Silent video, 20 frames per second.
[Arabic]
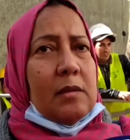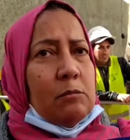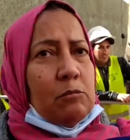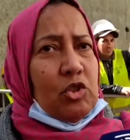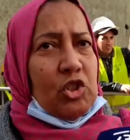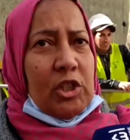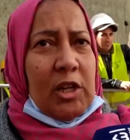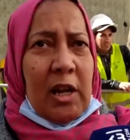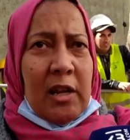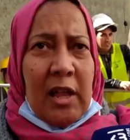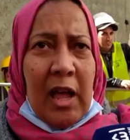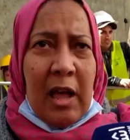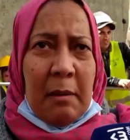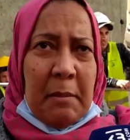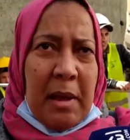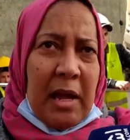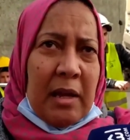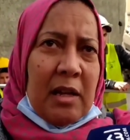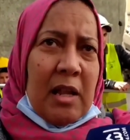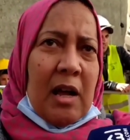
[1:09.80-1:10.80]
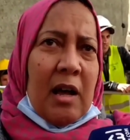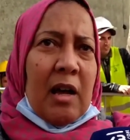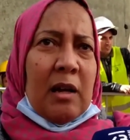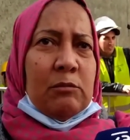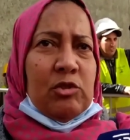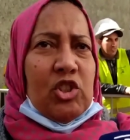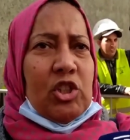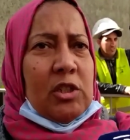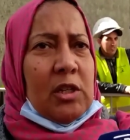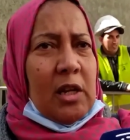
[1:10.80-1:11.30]
مشينا للعماله
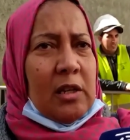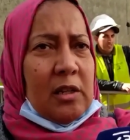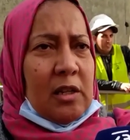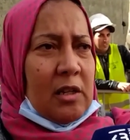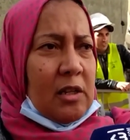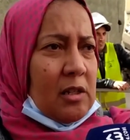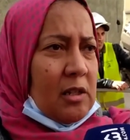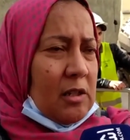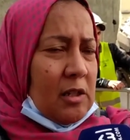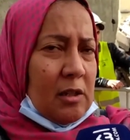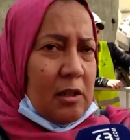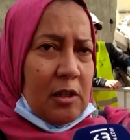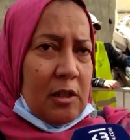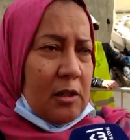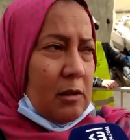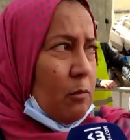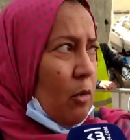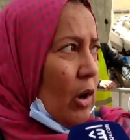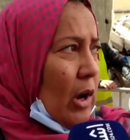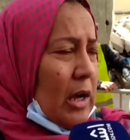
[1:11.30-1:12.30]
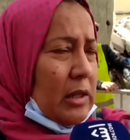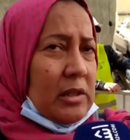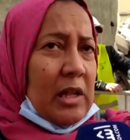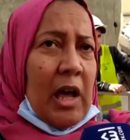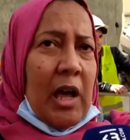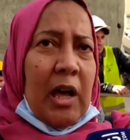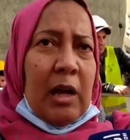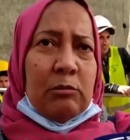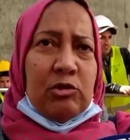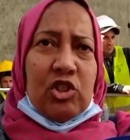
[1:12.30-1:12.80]
مشينا
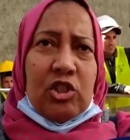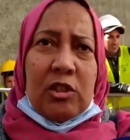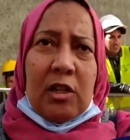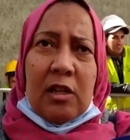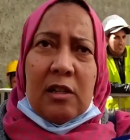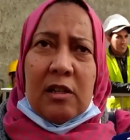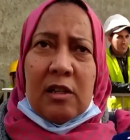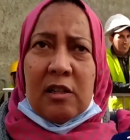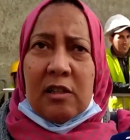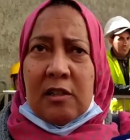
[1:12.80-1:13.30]
للمقاطعه مشينا